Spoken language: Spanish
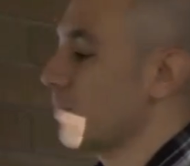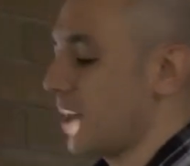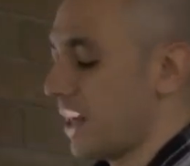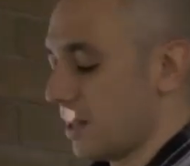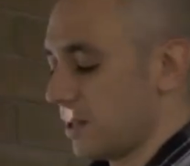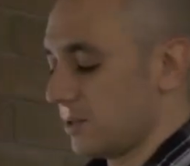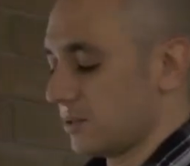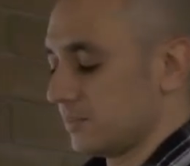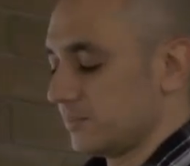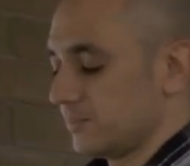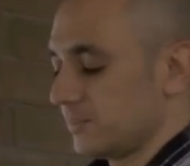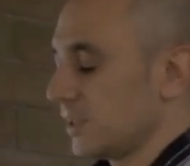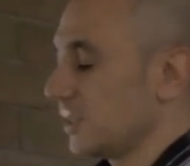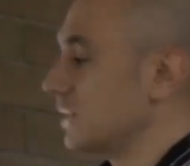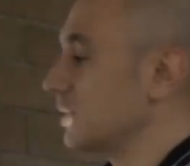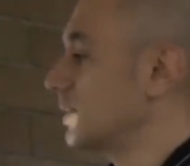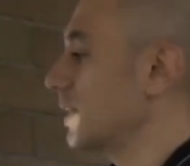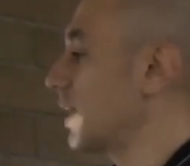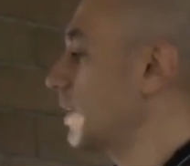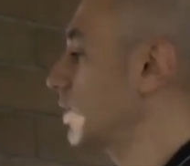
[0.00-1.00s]
medio,
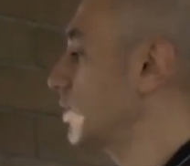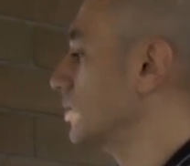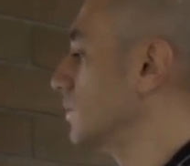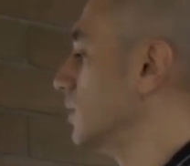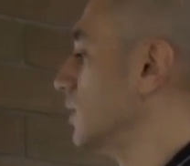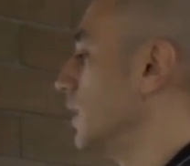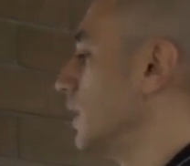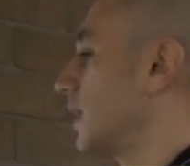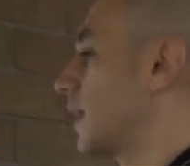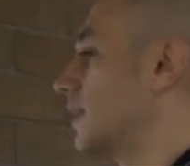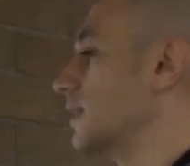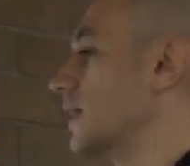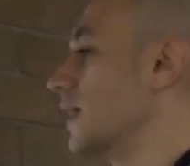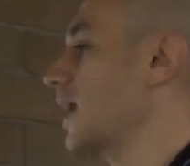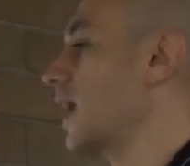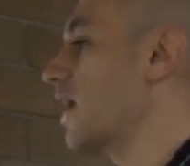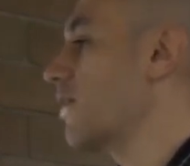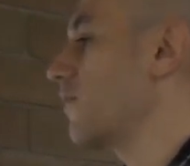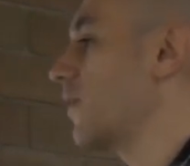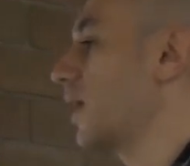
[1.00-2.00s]
¿cierto? ¿Qué
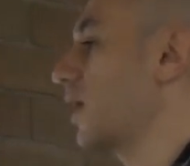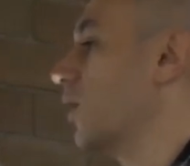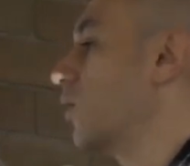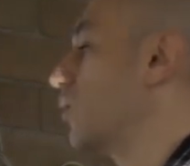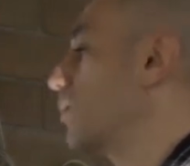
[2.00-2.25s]
sería f de